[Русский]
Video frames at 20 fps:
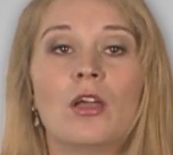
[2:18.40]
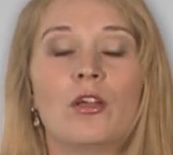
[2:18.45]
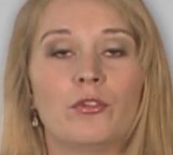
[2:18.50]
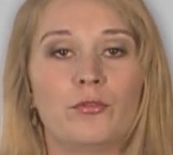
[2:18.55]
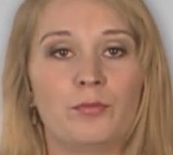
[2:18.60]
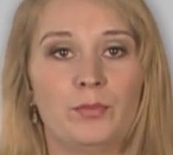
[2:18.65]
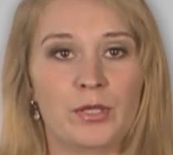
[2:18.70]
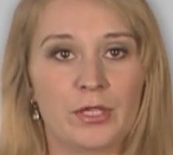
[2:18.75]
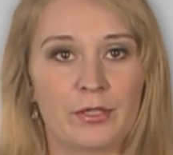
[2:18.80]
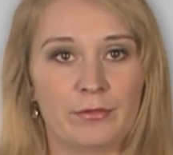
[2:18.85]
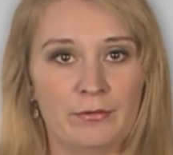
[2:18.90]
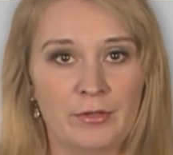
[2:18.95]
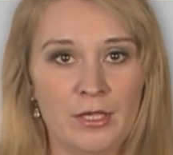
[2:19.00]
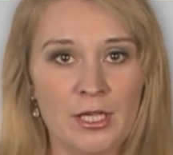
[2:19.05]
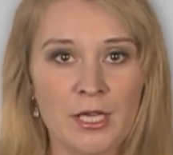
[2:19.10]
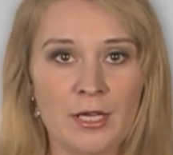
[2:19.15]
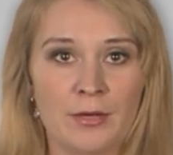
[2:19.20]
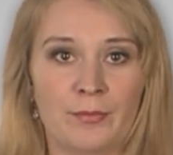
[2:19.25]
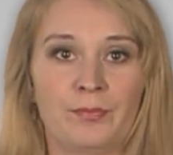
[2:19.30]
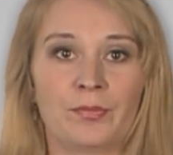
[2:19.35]

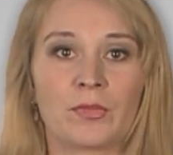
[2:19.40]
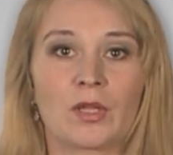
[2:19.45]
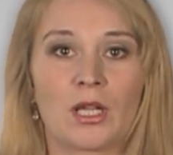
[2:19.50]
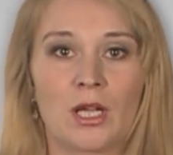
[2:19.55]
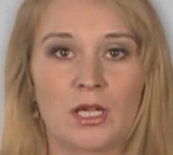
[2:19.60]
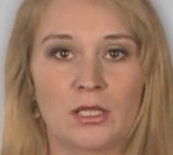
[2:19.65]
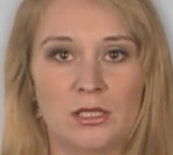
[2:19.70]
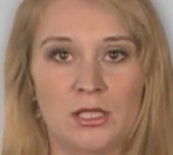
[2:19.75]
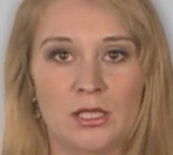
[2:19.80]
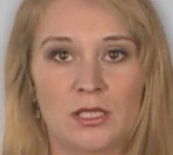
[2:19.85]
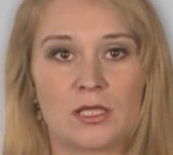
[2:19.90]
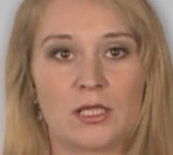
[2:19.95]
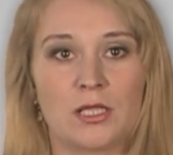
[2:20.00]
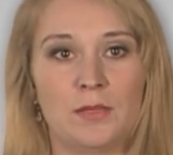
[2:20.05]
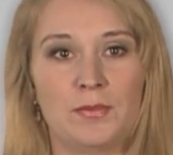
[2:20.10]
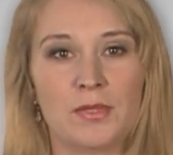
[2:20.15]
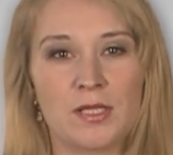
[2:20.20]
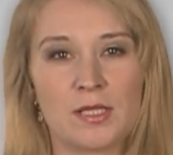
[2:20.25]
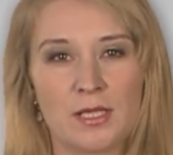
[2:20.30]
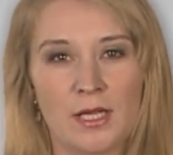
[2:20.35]
Впервые, как детский
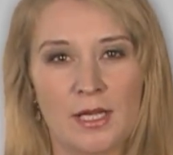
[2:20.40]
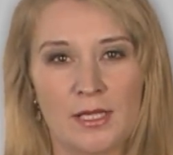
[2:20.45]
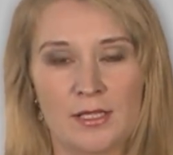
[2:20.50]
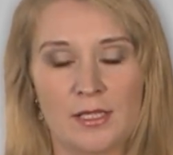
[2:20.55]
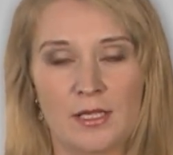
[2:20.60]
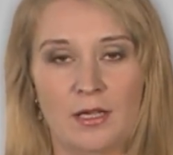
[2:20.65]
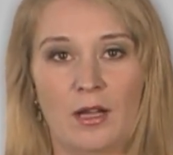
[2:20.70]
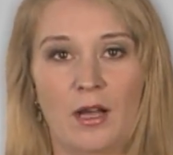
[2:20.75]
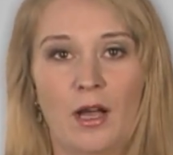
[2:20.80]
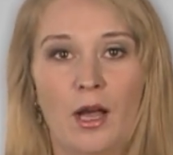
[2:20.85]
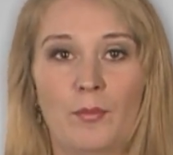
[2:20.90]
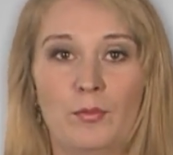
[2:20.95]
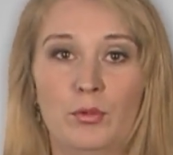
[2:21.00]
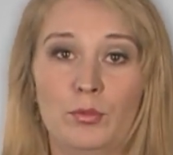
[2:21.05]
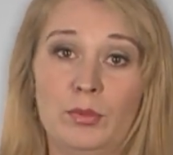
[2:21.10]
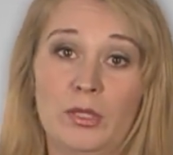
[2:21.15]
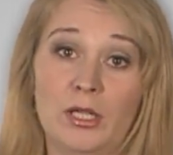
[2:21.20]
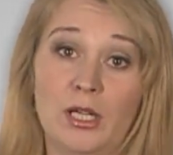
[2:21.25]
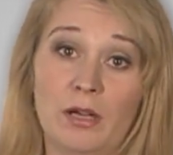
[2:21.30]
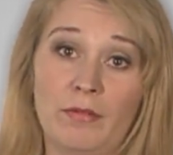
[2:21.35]
писатель,
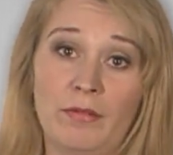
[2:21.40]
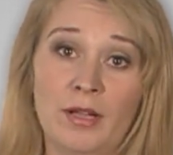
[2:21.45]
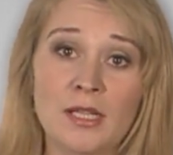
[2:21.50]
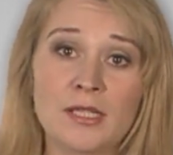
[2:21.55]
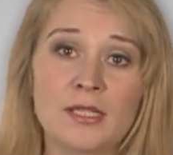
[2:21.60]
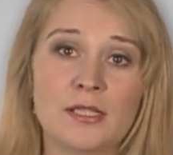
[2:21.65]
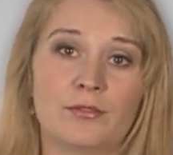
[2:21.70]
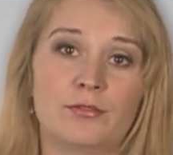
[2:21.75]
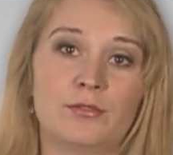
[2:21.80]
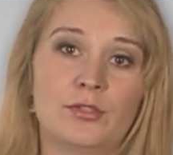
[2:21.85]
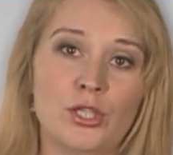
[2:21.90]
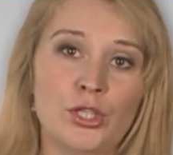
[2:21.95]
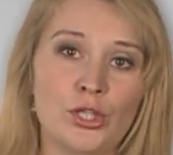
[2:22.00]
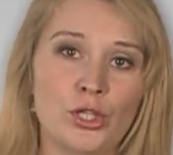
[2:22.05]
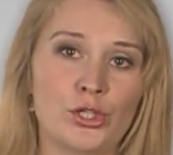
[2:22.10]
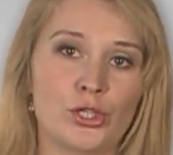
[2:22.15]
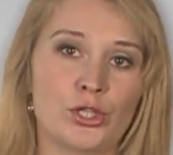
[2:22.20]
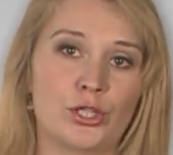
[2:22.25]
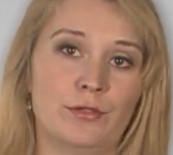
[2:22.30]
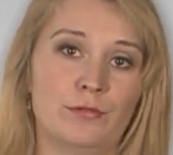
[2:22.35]
опубликовался в
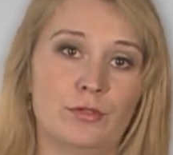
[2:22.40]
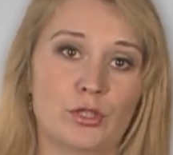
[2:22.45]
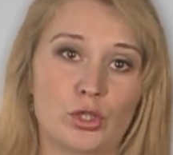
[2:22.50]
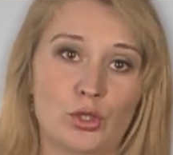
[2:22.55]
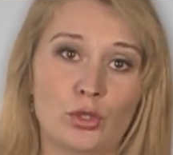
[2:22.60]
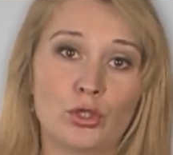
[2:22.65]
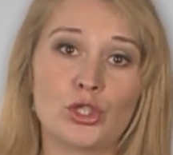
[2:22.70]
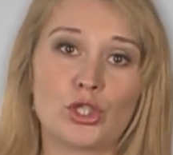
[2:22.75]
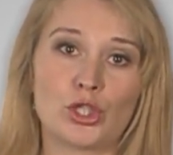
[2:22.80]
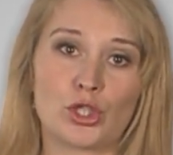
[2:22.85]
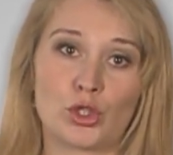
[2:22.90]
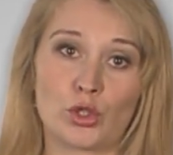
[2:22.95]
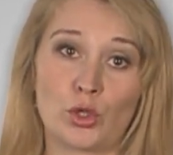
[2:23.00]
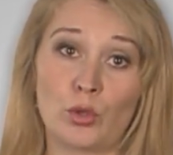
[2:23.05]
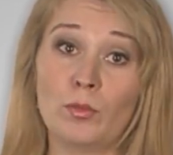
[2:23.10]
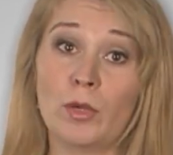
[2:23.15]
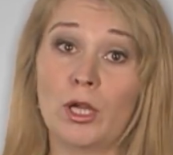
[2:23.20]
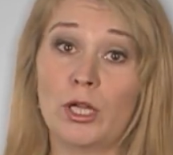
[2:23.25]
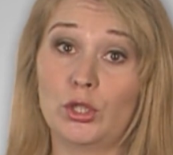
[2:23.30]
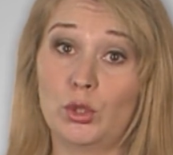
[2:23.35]
1906
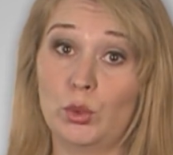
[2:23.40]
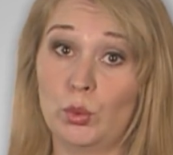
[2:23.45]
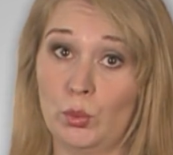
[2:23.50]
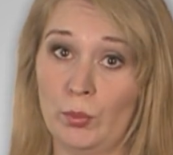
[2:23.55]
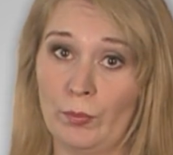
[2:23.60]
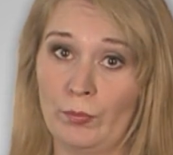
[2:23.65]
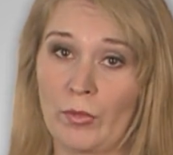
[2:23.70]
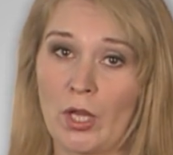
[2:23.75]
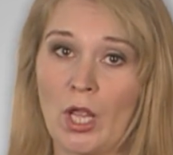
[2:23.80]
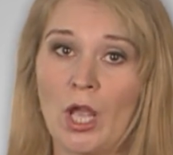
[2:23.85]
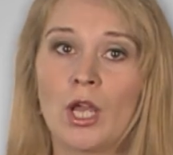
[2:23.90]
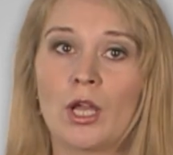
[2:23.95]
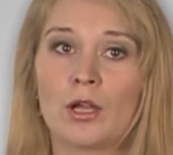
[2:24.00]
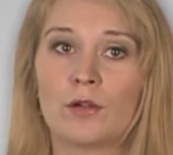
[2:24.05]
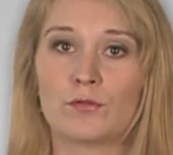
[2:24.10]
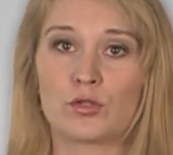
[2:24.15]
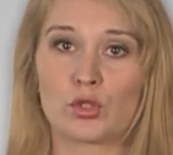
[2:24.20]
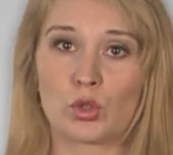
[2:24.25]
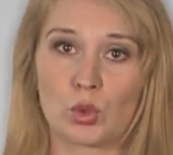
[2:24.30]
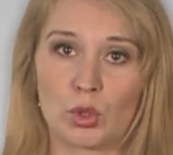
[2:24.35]
году
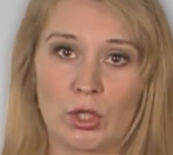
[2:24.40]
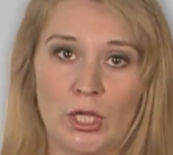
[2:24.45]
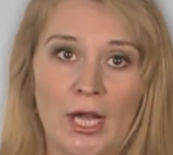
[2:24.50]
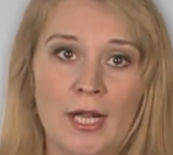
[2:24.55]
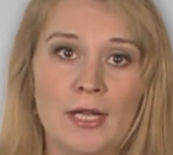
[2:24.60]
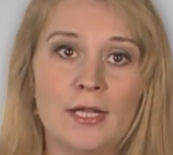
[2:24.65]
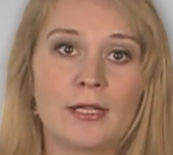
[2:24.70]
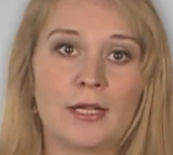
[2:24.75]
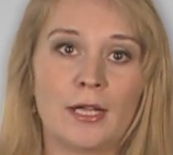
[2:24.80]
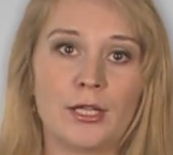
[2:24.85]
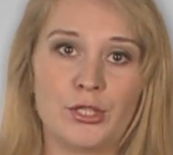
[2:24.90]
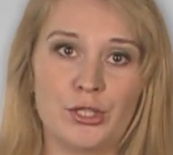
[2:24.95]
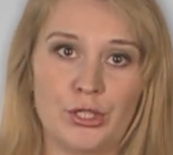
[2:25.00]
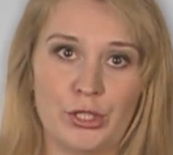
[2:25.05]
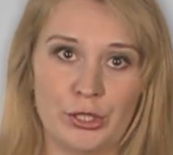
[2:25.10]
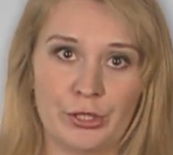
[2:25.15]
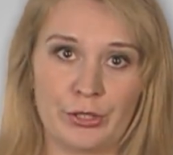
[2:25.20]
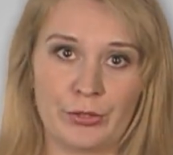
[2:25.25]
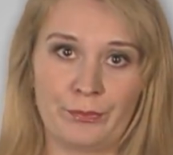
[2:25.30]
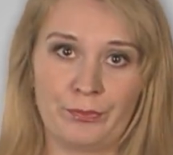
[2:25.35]
в журнале
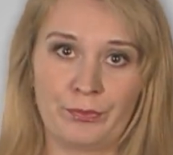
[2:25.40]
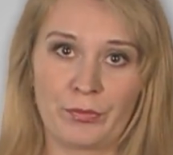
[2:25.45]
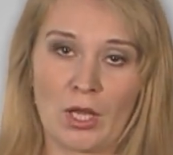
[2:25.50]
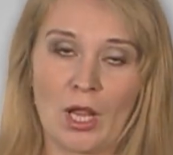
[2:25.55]
«Родник»